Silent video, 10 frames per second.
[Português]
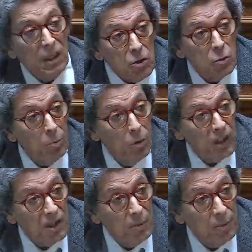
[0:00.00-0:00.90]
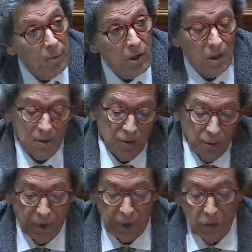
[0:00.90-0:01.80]
Quem chumbou esta proposta?
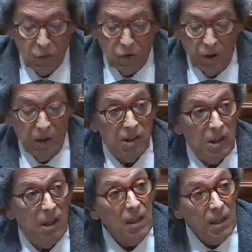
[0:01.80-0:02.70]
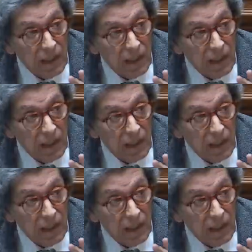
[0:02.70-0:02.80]
Partido Socialista.